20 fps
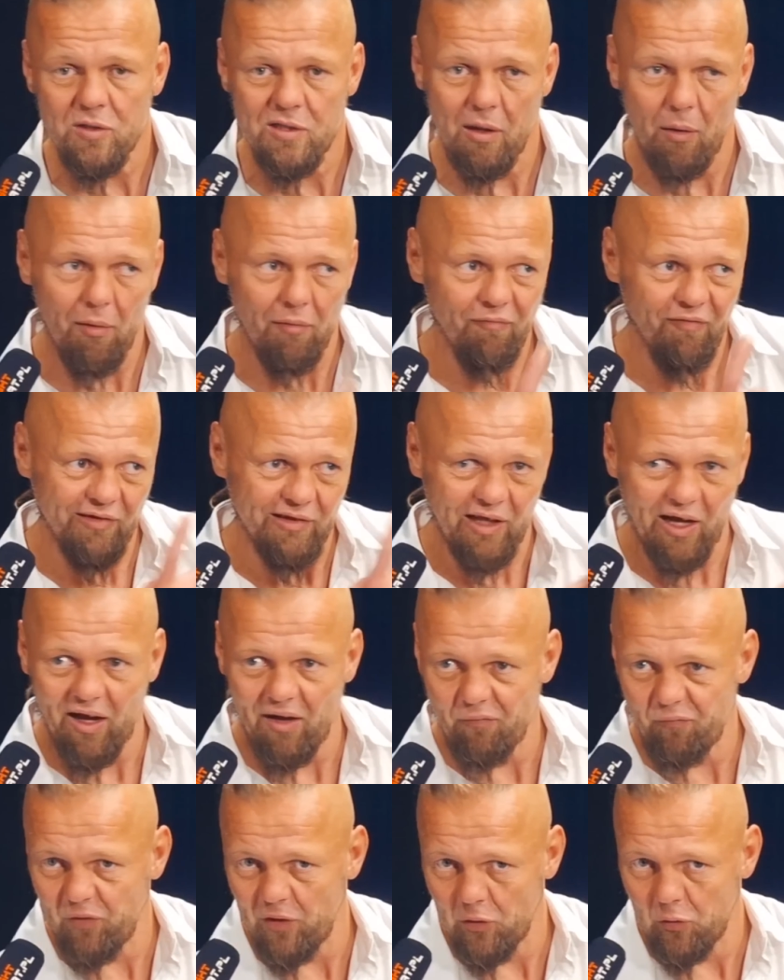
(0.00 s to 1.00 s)
cała
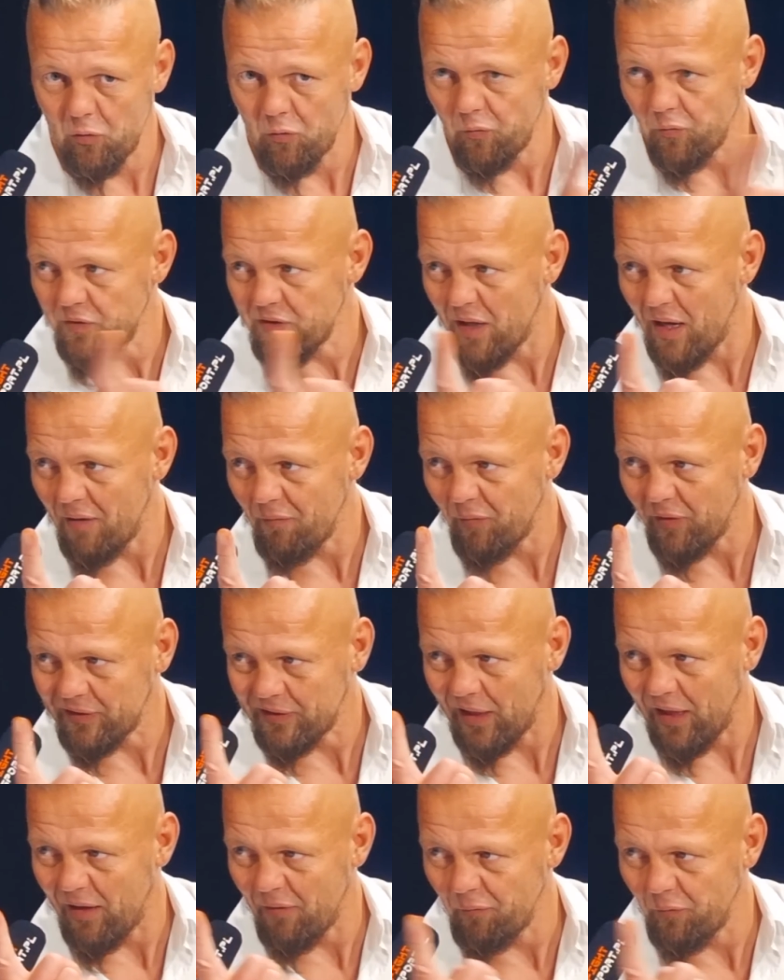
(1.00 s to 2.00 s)
watacha wilków, cała
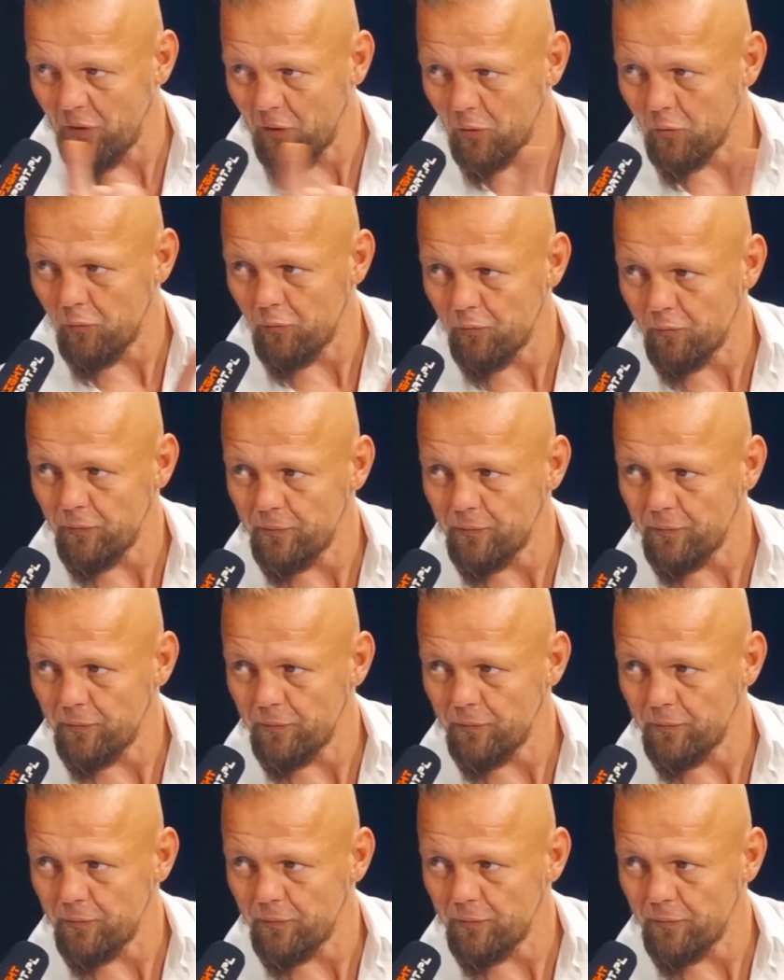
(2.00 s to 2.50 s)
watacha wilków.